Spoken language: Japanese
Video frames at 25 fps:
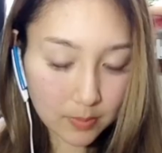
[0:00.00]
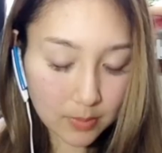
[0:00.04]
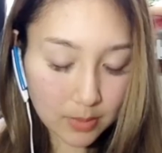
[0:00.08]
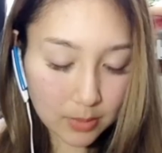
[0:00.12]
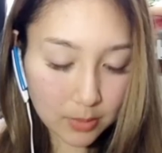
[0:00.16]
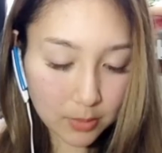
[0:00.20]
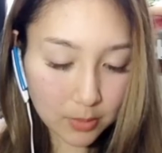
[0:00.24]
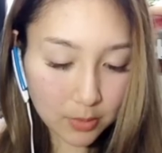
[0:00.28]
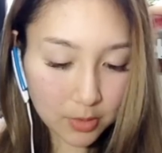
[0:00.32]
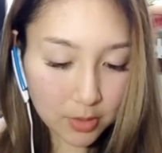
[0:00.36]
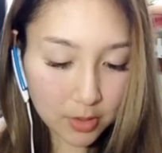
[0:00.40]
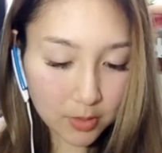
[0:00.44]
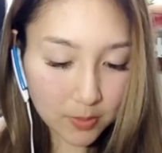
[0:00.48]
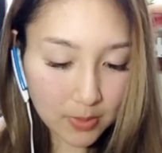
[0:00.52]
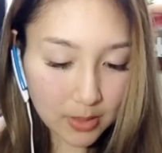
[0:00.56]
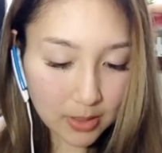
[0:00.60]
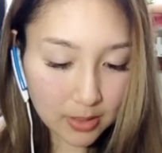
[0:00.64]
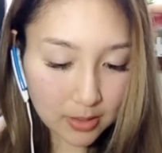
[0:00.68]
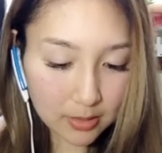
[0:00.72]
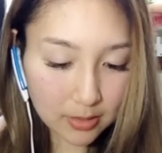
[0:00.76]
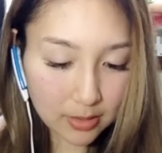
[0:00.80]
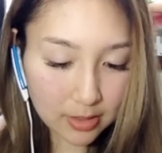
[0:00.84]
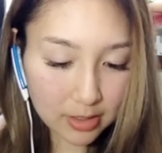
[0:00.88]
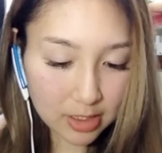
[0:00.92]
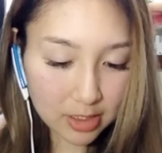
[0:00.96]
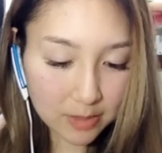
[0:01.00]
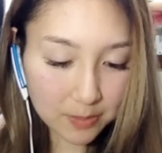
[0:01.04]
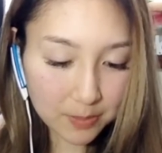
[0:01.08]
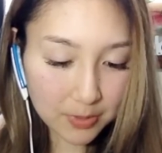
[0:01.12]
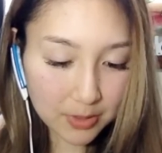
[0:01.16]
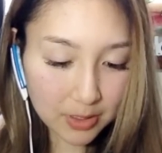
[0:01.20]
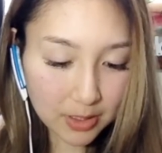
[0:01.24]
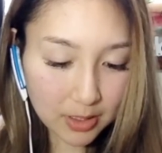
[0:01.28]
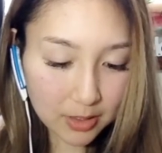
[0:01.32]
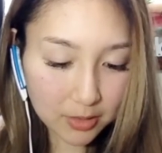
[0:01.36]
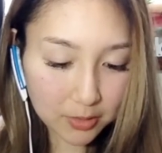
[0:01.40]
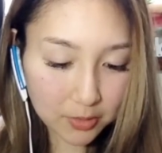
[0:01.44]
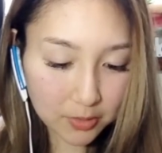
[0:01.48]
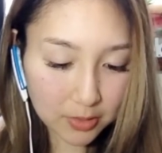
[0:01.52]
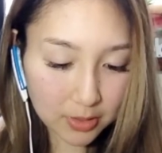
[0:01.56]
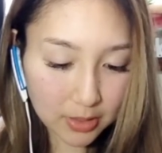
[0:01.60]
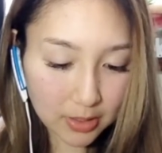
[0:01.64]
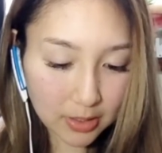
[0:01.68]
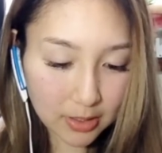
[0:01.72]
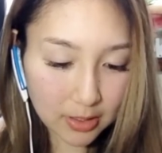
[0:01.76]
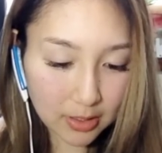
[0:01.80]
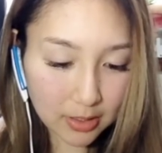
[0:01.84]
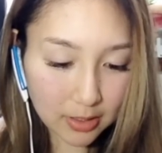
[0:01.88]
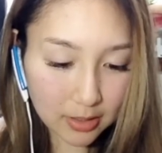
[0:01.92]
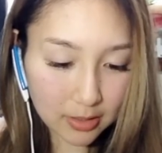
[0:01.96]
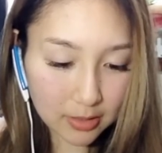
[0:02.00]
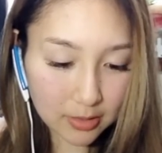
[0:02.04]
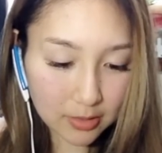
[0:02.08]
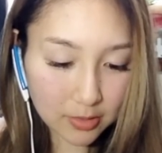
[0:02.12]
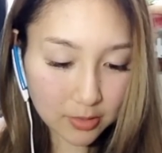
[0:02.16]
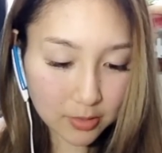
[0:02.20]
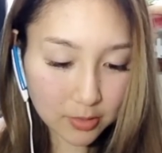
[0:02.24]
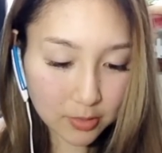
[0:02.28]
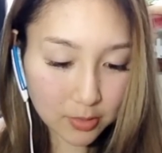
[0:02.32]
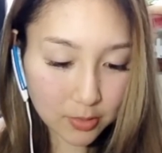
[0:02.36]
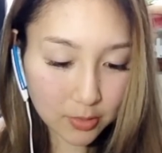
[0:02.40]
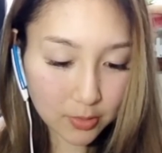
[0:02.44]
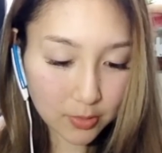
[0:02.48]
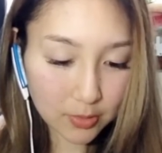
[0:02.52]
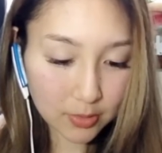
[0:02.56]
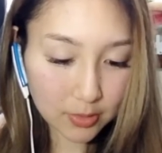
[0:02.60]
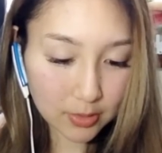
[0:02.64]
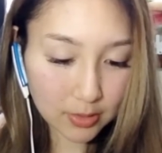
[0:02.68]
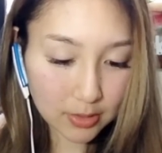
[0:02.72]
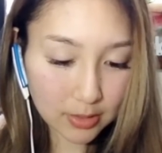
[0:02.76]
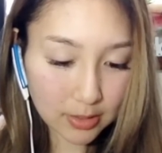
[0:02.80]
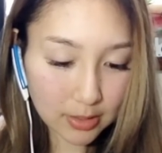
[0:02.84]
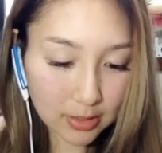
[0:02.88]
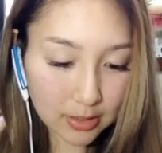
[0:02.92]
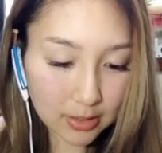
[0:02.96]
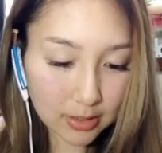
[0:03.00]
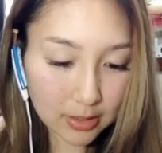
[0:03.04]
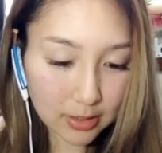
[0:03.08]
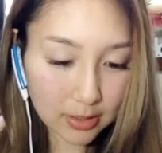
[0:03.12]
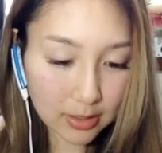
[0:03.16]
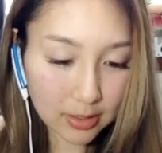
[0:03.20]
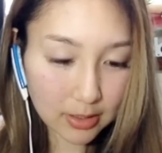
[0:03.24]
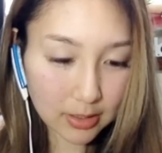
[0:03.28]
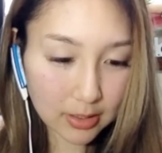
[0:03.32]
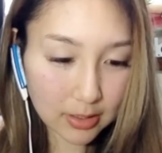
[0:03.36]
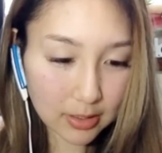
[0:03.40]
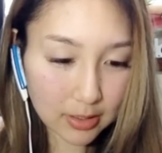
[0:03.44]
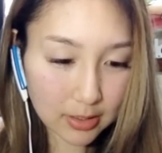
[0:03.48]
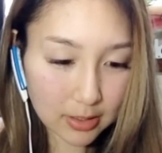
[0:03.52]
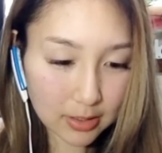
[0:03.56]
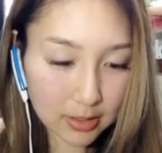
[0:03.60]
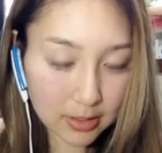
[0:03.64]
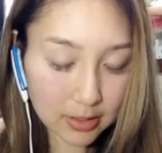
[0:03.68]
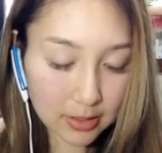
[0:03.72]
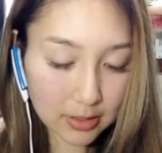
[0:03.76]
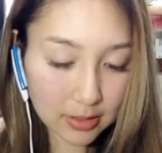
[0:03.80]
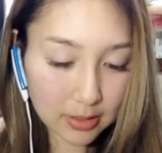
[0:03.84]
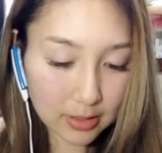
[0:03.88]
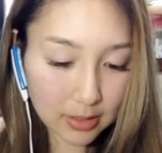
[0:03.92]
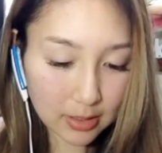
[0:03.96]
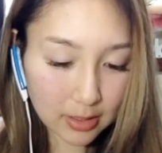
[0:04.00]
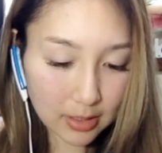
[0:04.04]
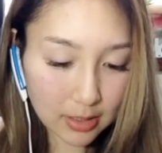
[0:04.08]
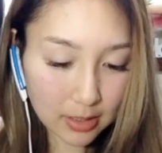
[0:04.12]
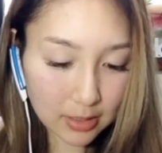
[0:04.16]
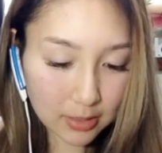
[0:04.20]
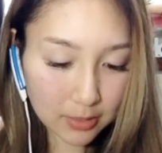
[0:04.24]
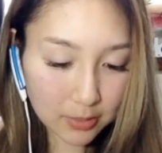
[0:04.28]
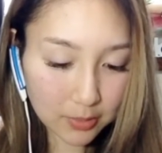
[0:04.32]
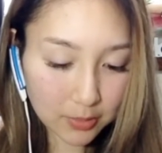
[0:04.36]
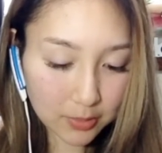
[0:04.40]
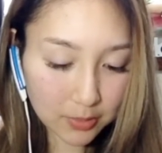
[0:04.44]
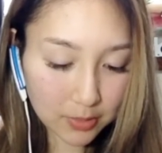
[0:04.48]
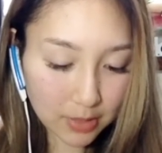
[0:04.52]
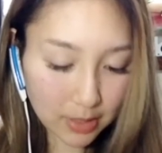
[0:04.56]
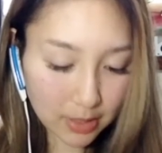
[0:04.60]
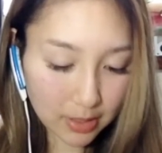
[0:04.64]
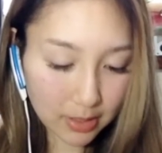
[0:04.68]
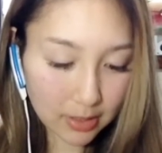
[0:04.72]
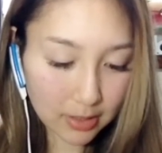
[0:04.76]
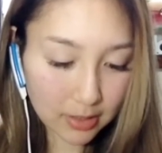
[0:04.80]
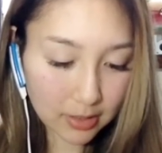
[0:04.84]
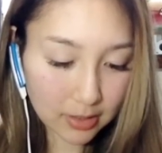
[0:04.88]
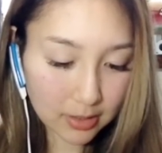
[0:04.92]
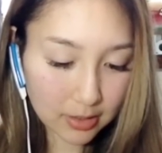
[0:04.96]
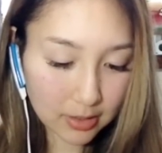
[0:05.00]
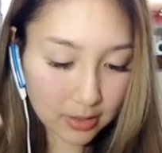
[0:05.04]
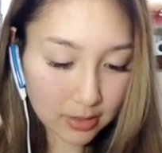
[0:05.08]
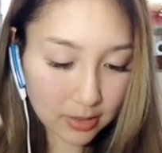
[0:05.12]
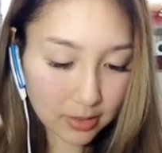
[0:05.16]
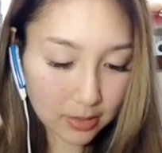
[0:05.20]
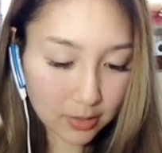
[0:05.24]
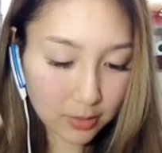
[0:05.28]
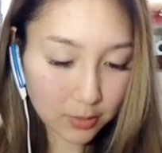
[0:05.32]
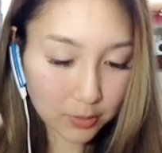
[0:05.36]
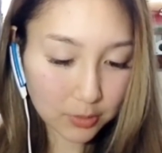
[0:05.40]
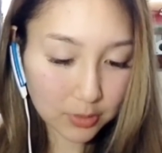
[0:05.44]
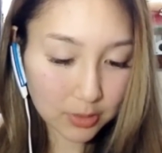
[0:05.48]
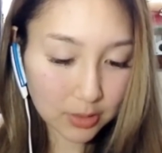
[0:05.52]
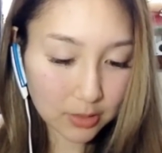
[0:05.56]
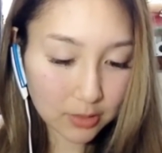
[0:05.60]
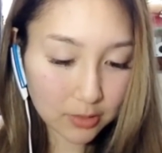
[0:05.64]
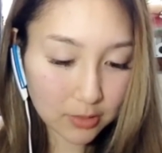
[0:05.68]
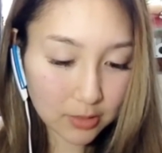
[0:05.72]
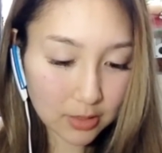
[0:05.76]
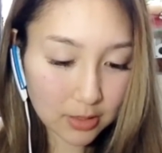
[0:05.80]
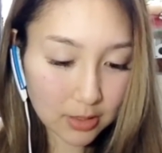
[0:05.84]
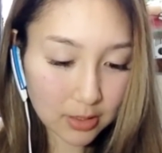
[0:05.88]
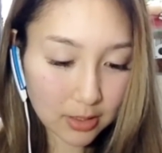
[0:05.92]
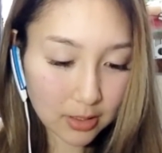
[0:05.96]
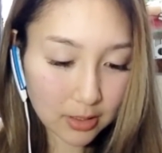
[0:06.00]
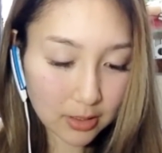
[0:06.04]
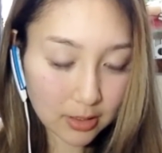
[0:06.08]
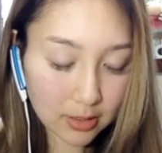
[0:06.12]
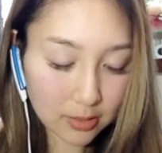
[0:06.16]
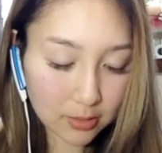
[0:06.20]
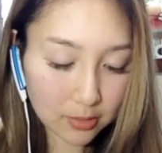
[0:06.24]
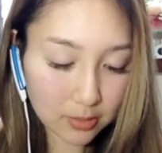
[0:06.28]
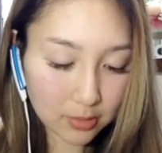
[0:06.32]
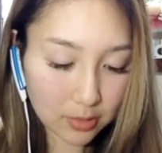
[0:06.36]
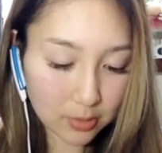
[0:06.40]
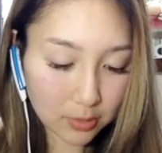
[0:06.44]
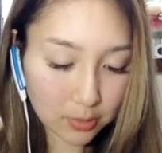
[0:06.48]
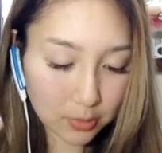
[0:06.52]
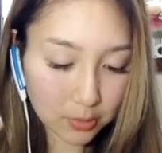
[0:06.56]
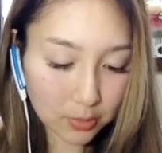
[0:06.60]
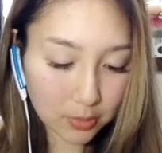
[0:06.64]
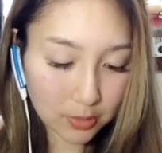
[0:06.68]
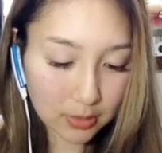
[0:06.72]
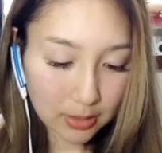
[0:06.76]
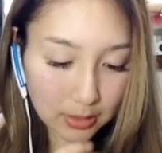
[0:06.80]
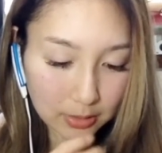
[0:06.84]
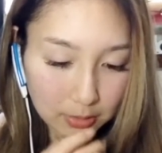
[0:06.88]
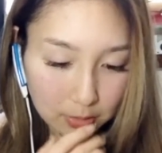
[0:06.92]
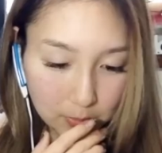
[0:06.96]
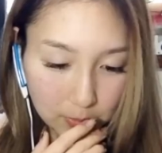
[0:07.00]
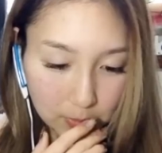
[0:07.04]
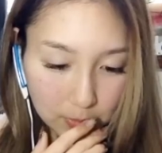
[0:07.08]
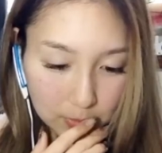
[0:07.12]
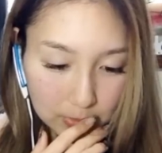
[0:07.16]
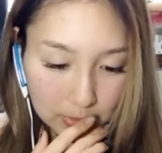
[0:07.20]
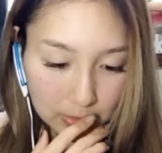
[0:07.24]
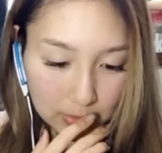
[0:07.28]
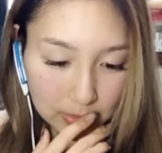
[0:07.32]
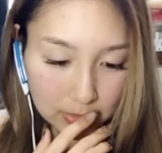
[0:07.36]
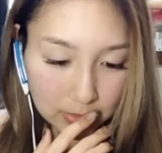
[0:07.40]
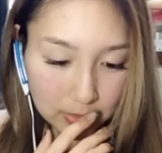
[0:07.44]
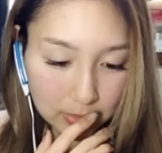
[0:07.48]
まあ6万 HP あるのでそんなにあのねお亡くなりになるってことはないと思うんで